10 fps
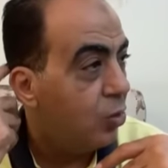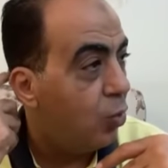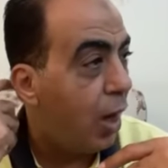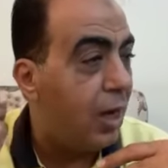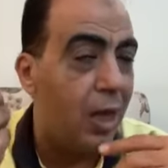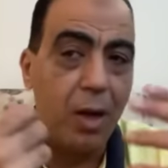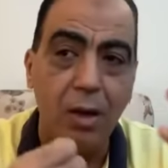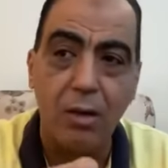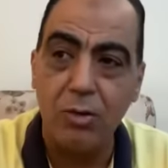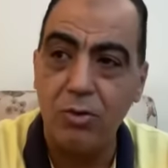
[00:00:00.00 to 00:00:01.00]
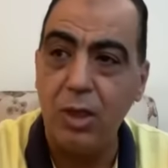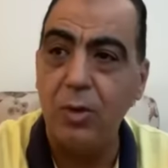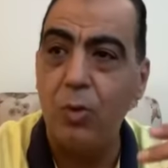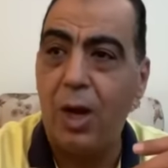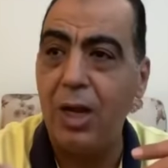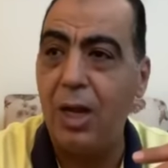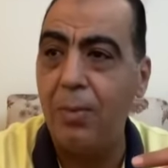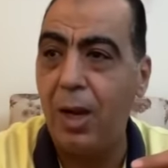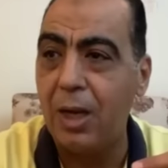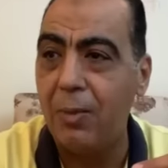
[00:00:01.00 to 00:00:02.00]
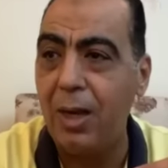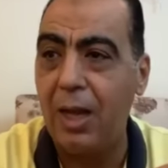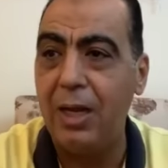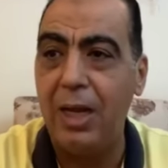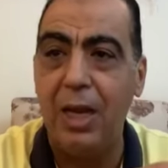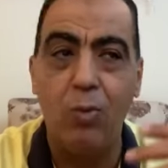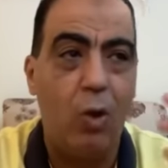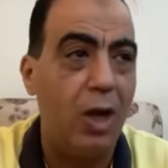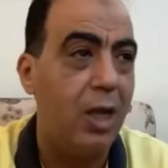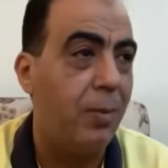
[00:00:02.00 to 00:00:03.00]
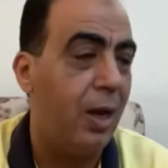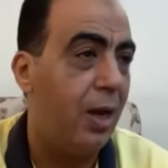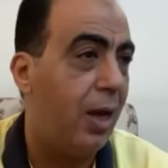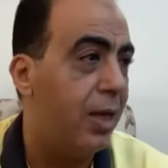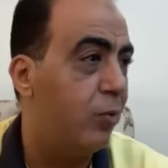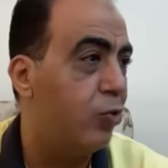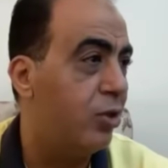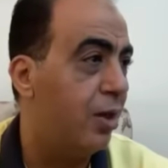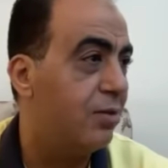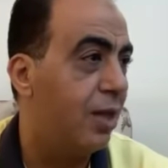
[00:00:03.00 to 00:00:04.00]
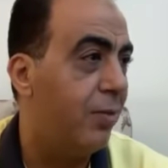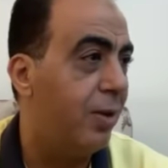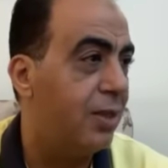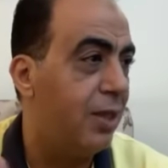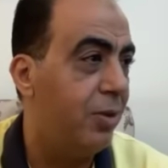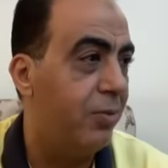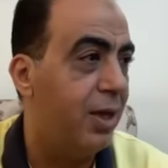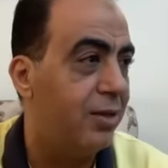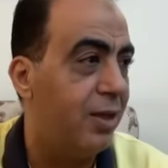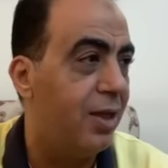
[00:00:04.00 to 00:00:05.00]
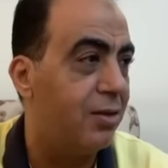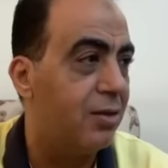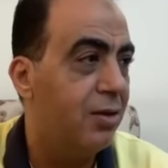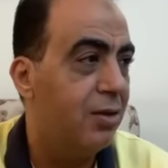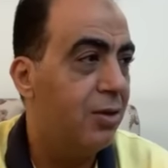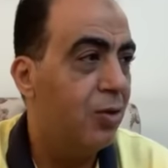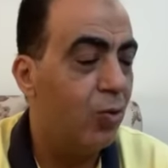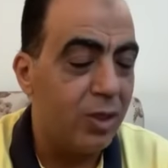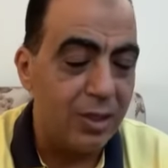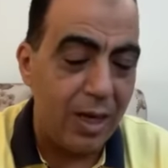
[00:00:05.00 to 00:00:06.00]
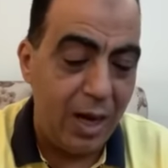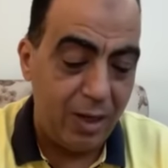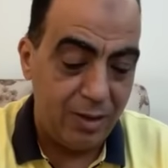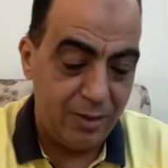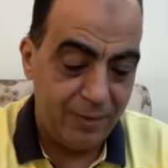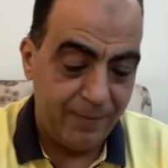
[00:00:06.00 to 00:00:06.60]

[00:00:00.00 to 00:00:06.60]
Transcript: وحلقه مع الخطيب وحلقه مع جمال علام وحلقه مع هنا بريده للتهمات اللي بيعملها ديت وكده يعني